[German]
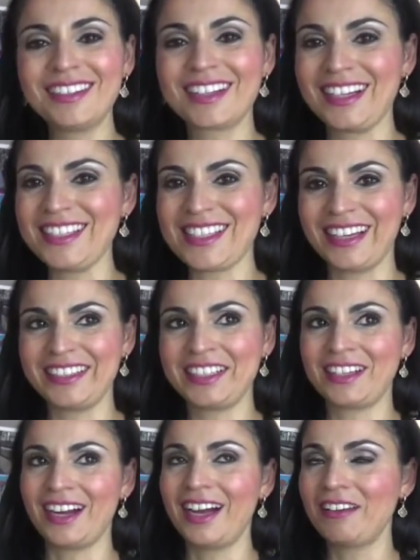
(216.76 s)
ganz
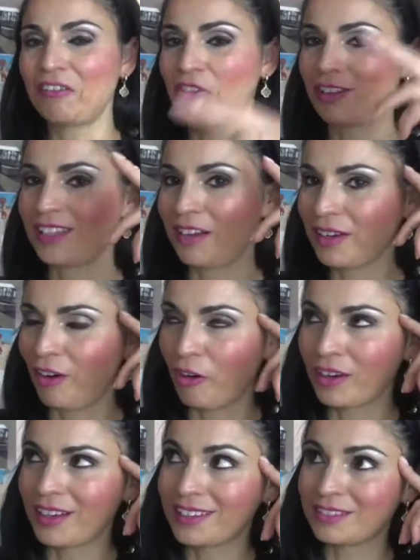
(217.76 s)
radikal, oh Gott, da haben wir
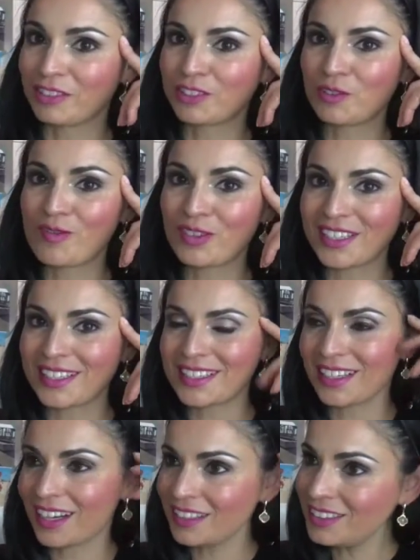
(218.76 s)
auch gedacht, so was tun wir uns jetzt
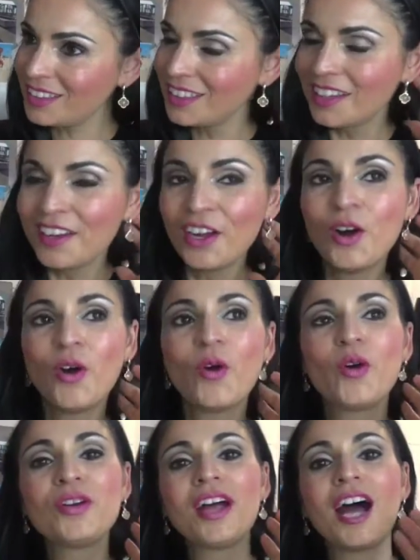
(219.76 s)
hier an.
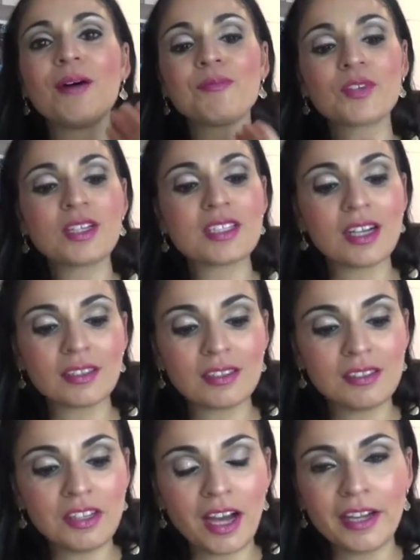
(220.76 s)
Und haben
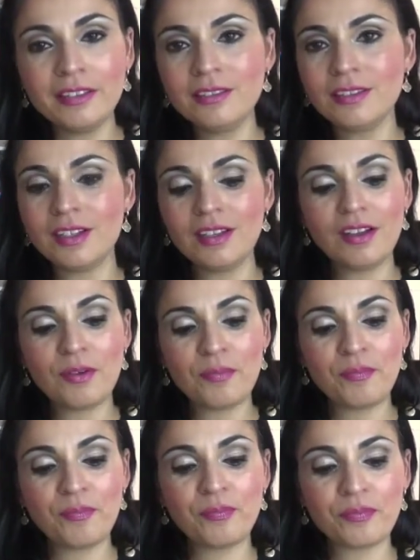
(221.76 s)
gesagt, nein,
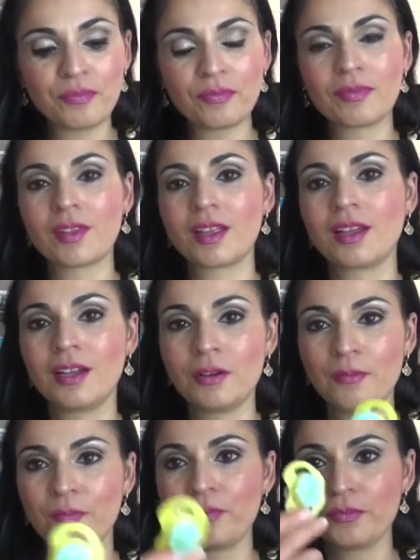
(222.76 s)
ähm,
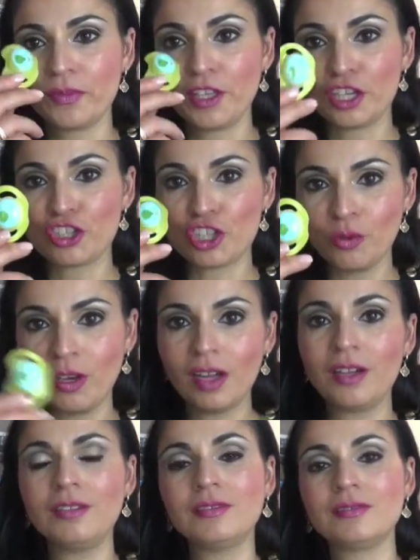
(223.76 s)
der
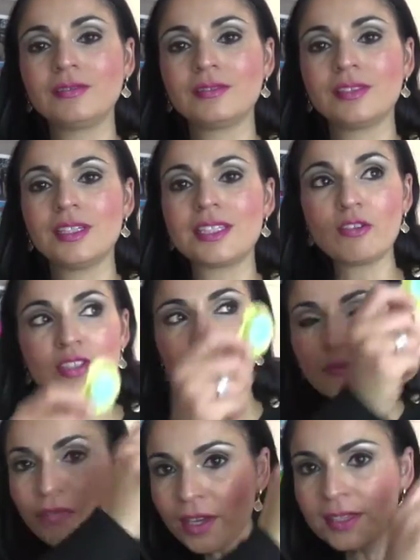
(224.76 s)
Schnuller ist aus
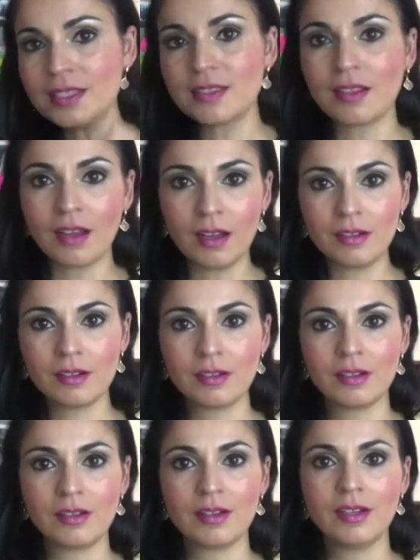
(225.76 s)
dem Fenster,
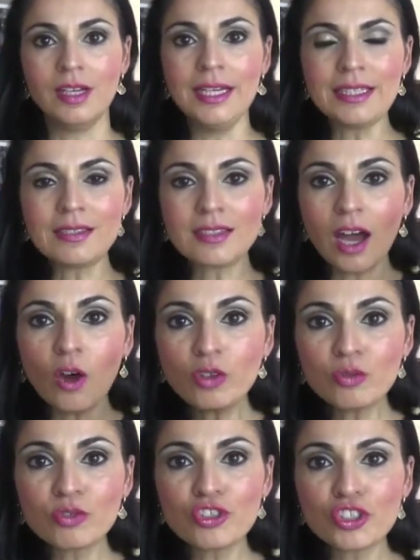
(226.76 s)
ist ins
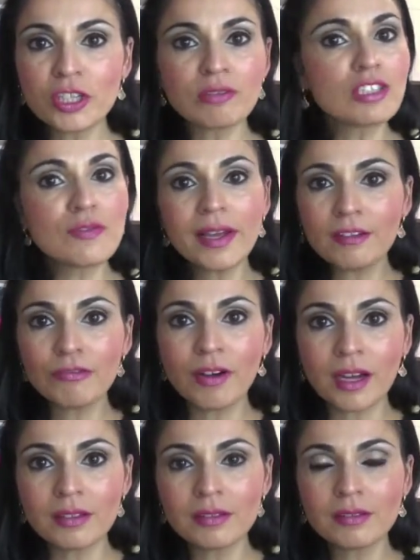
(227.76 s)
Auto gestiegen und ist
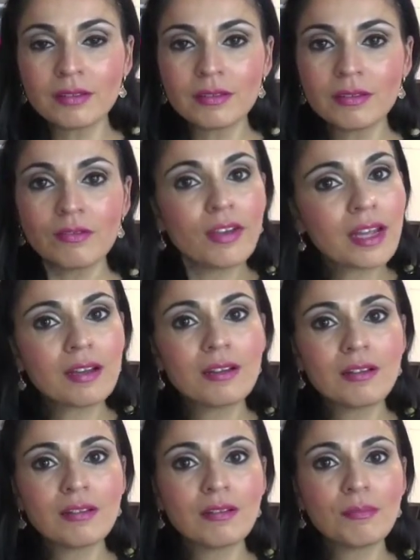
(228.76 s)
weggefahren. Weg,
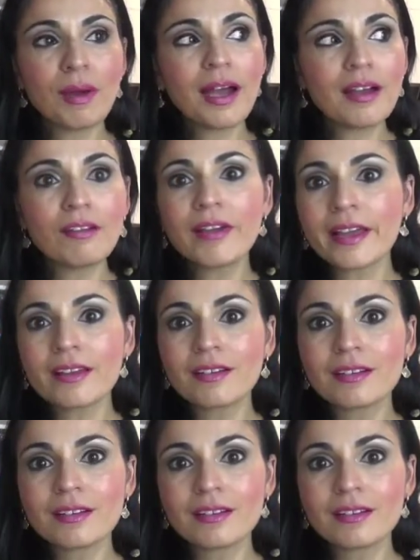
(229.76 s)
bach, weg.